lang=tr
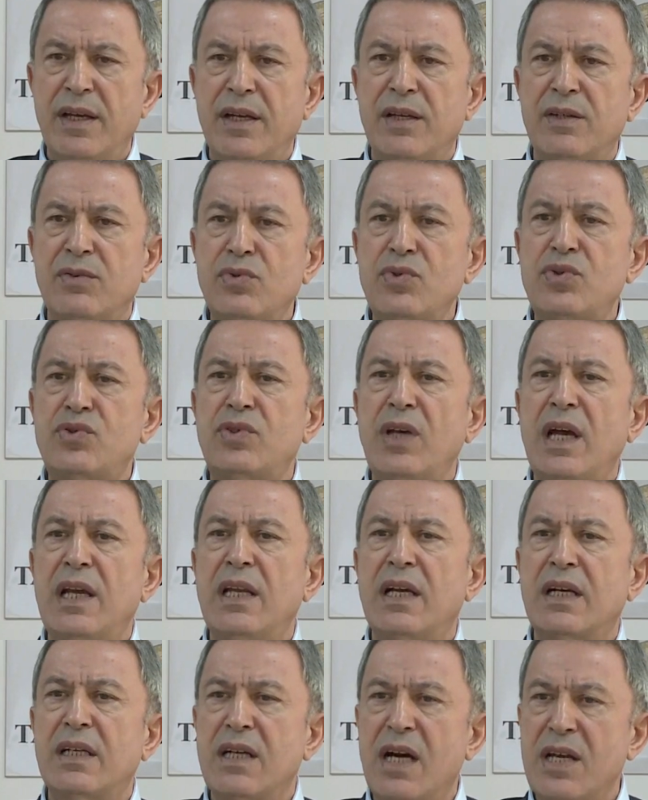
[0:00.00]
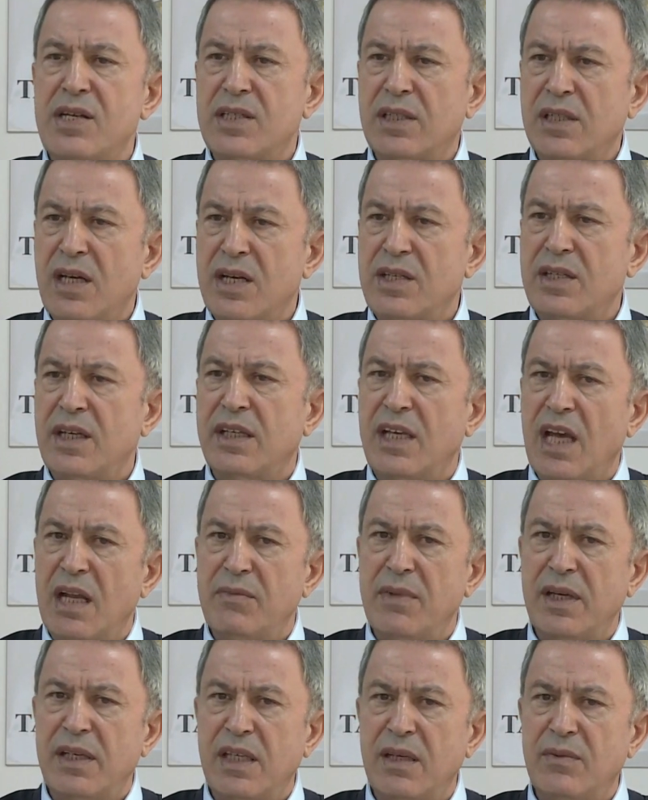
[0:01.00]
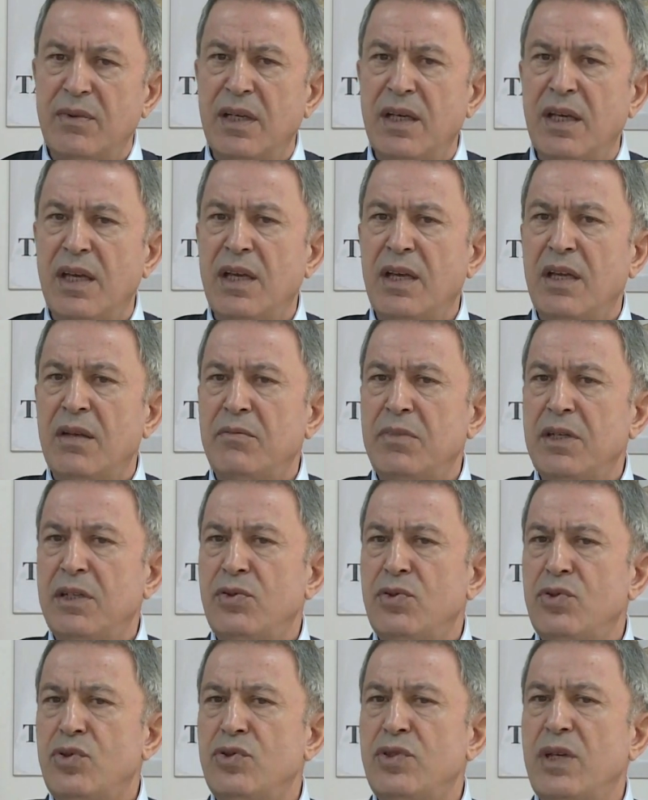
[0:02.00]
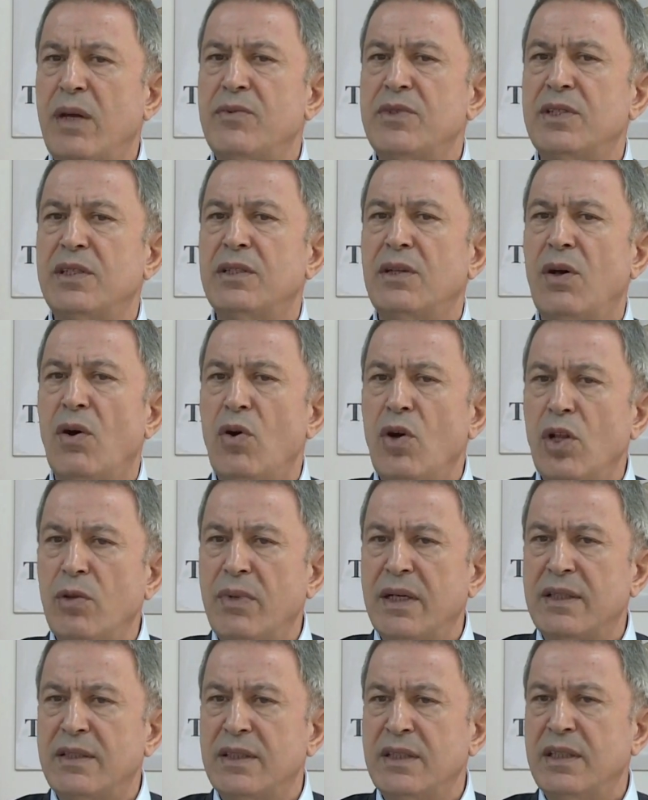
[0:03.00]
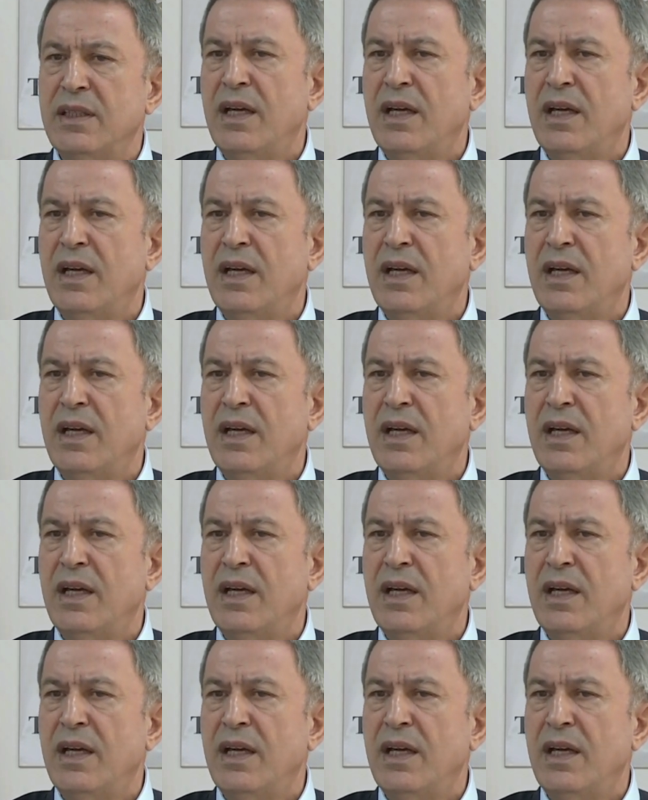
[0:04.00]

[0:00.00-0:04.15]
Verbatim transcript: Rusya ile karşı karşıya gelmek gibi bir düşüncemizin olmadığı